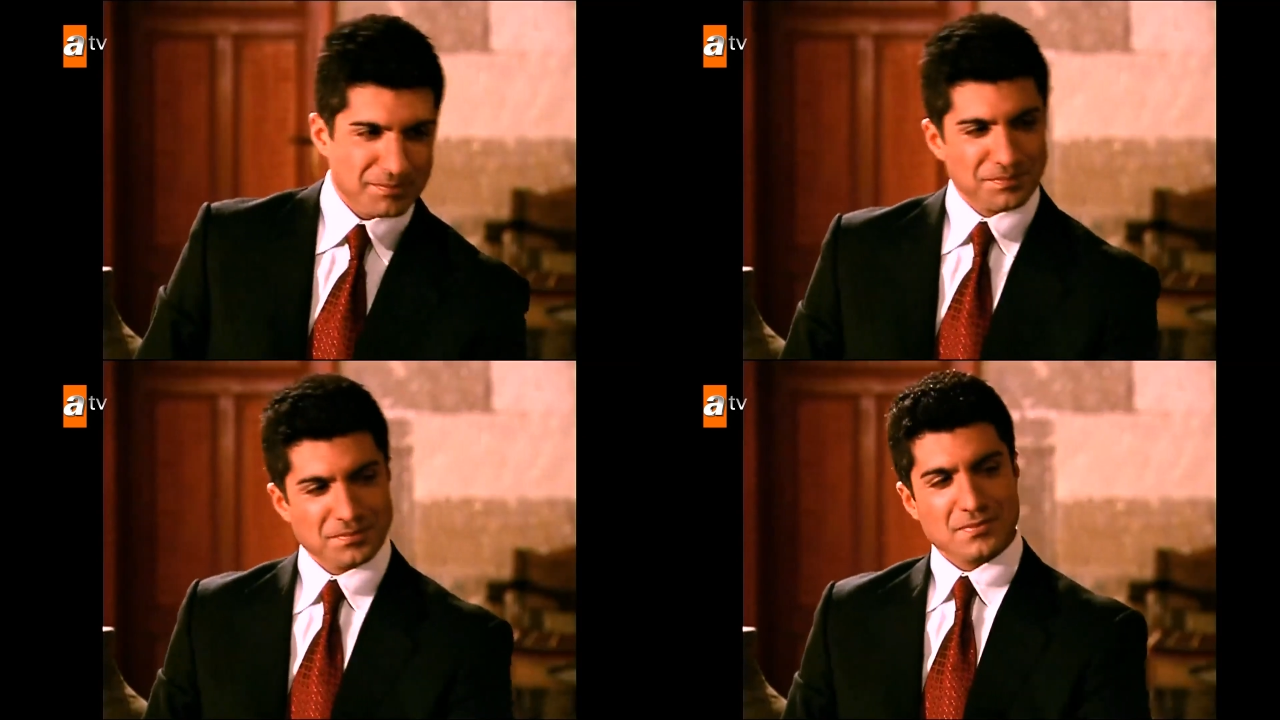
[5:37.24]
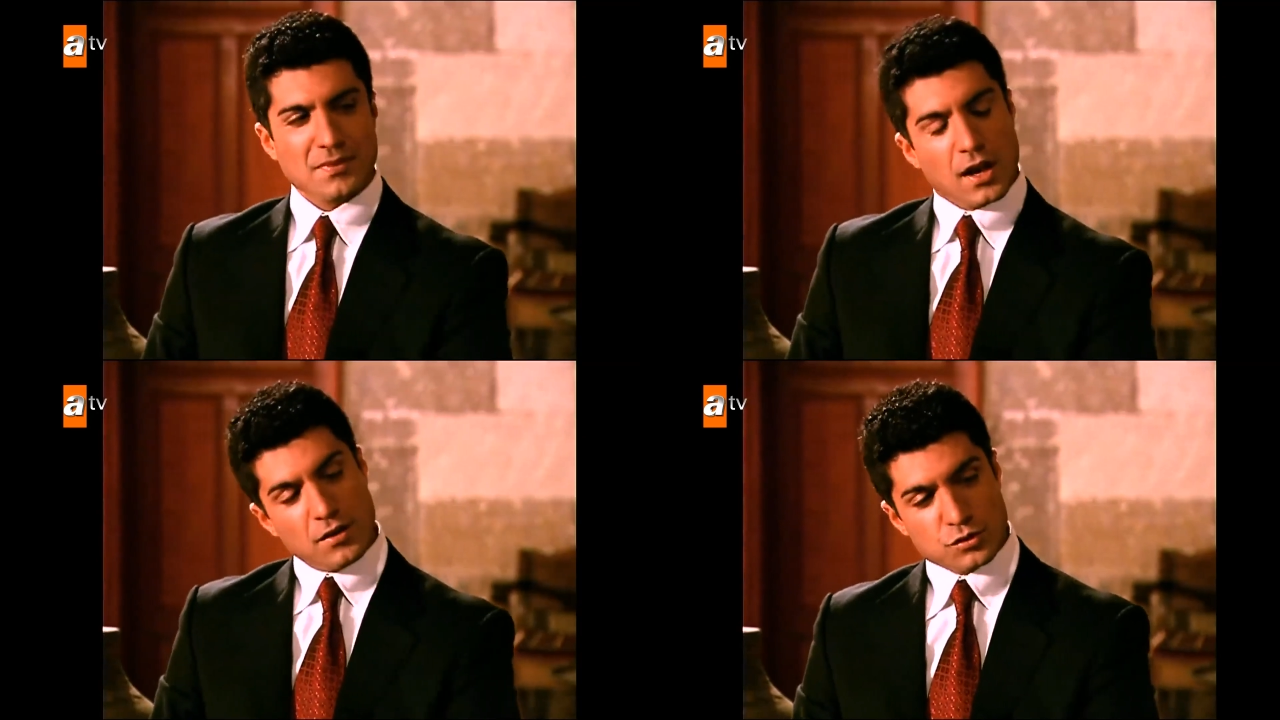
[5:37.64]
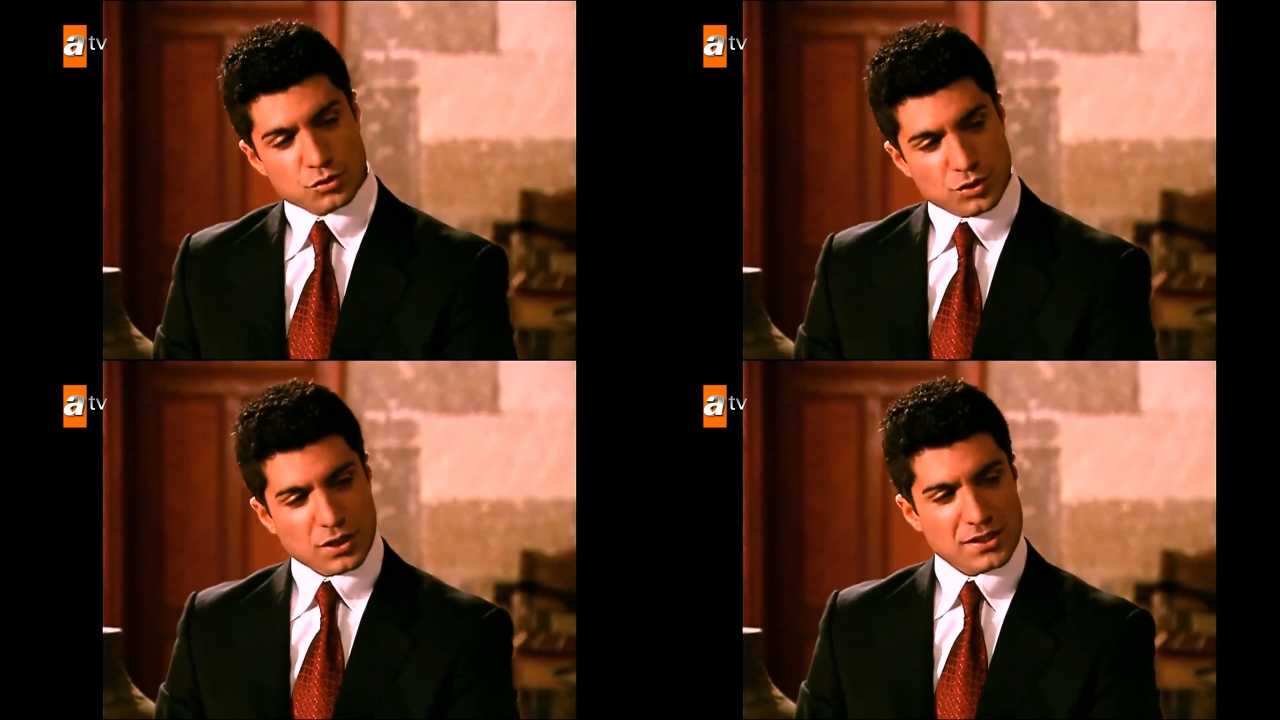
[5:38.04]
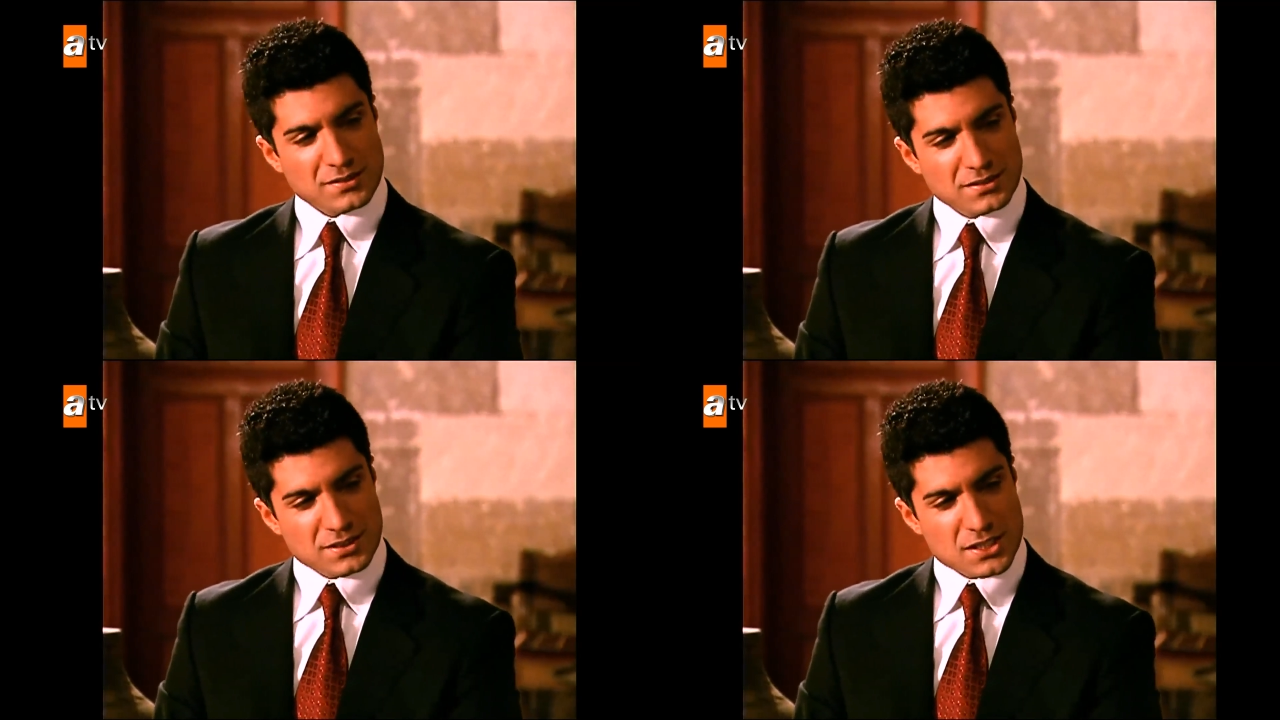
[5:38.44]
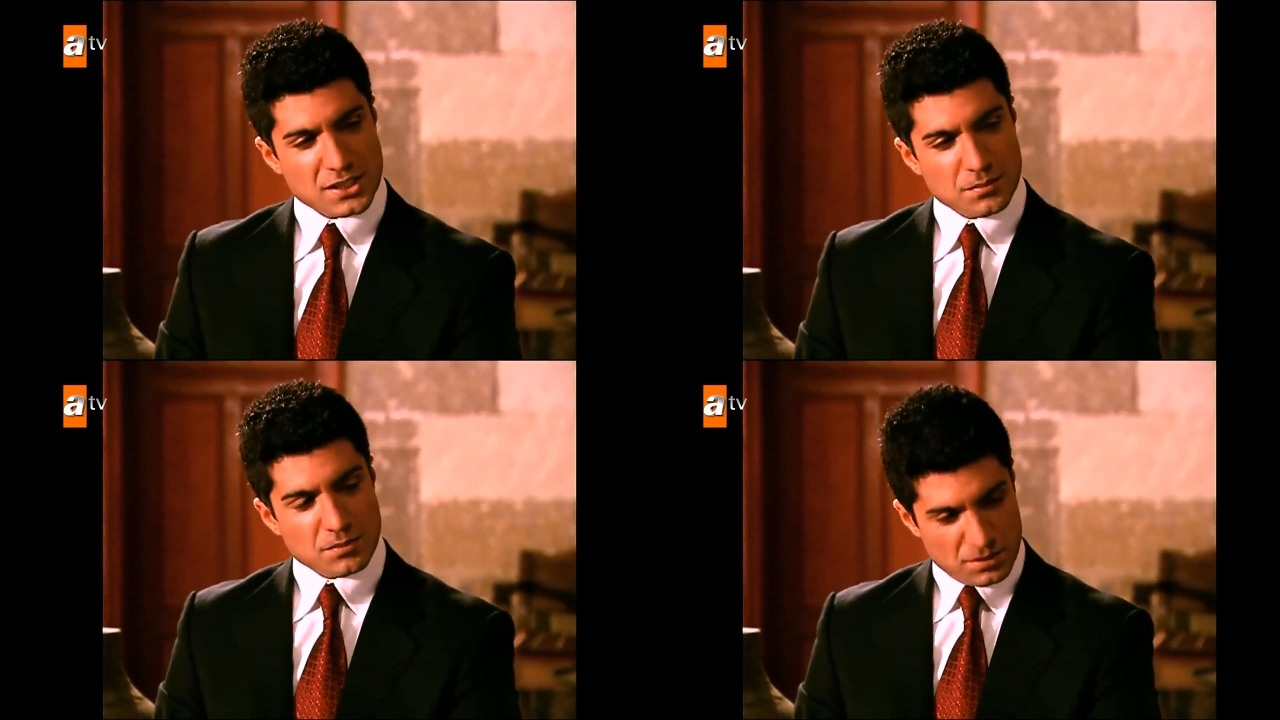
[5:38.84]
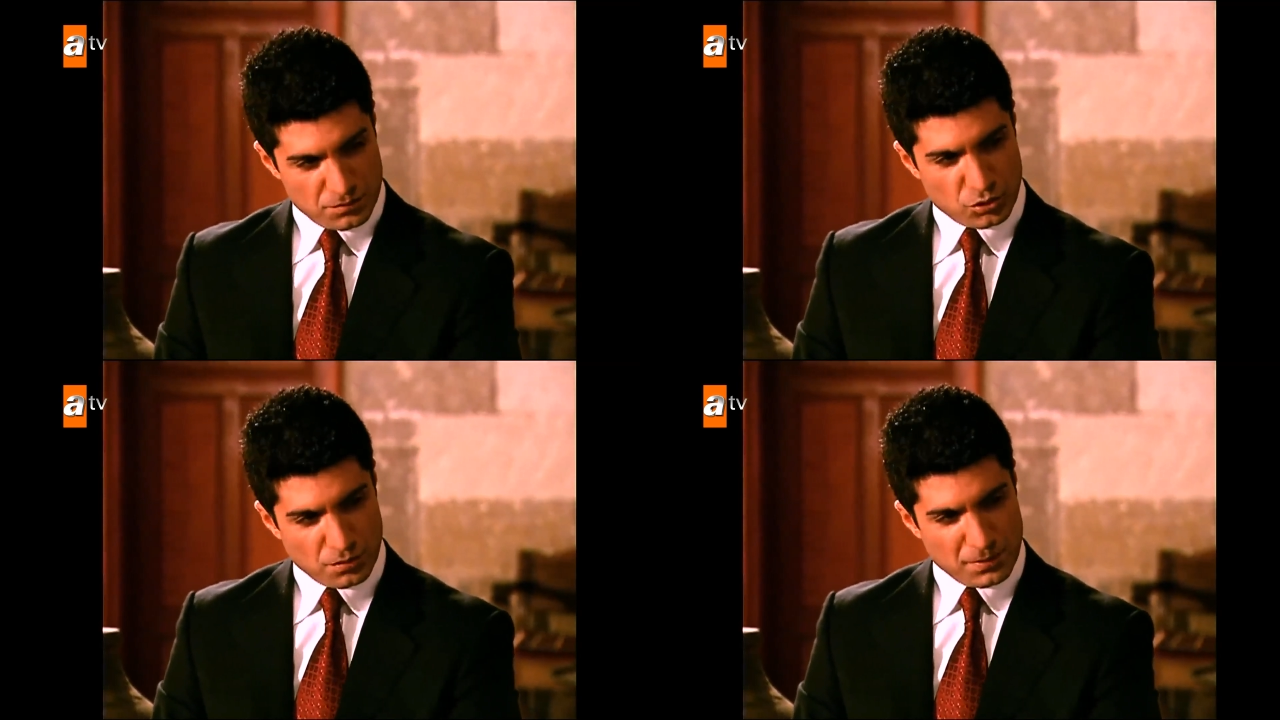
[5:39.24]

Hı? Hafta sonu Kayseri'de iş adamlarının bir